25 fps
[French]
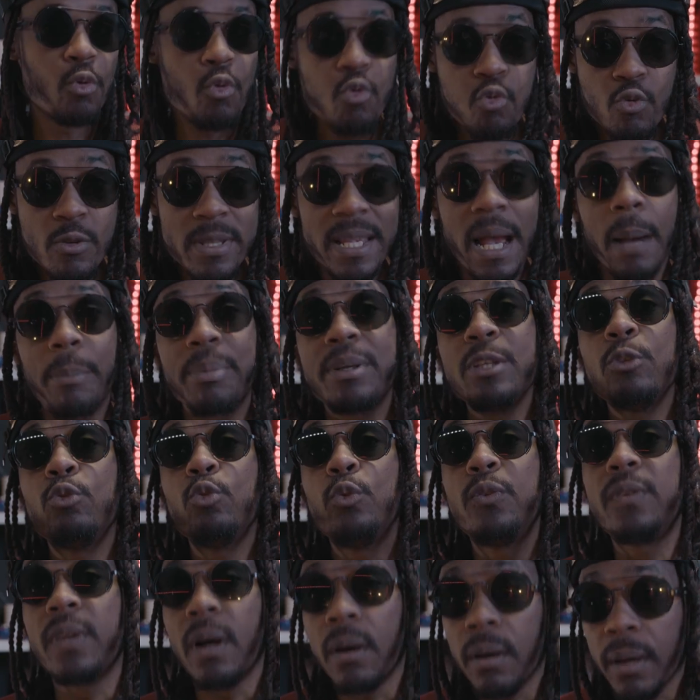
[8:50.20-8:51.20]
coup, ça a pris
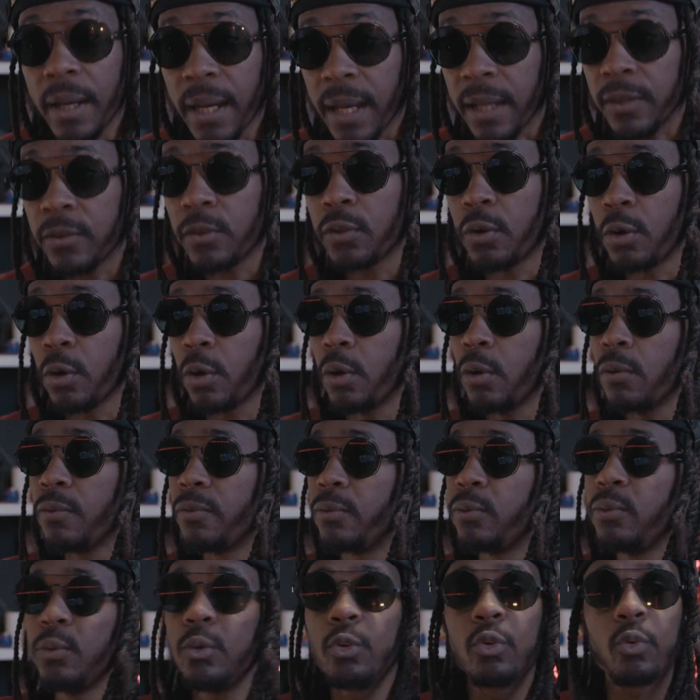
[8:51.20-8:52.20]
du temps à ce que
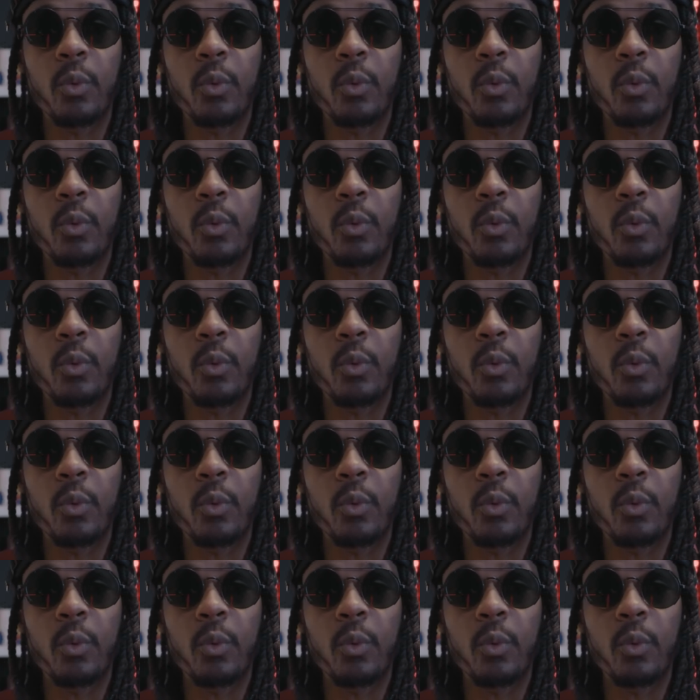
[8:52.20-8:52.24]
vous